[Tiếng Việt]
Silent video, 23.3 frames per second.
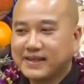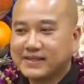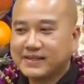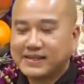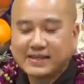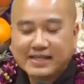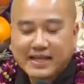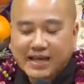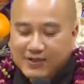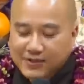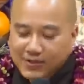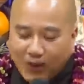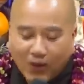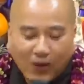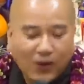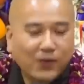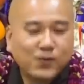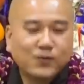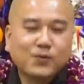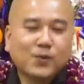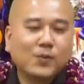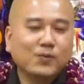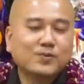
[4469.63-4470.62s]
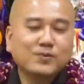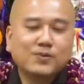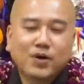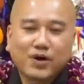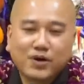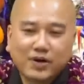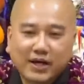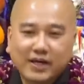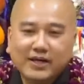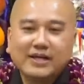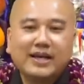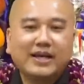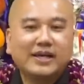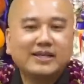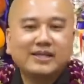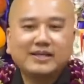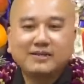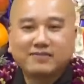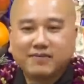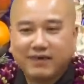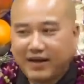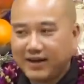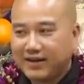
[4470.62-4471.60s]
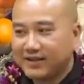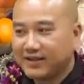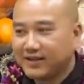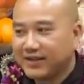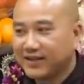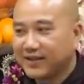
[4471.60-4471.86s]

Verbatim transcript: Thì các tổ cũng có cái nghĩ như vậy.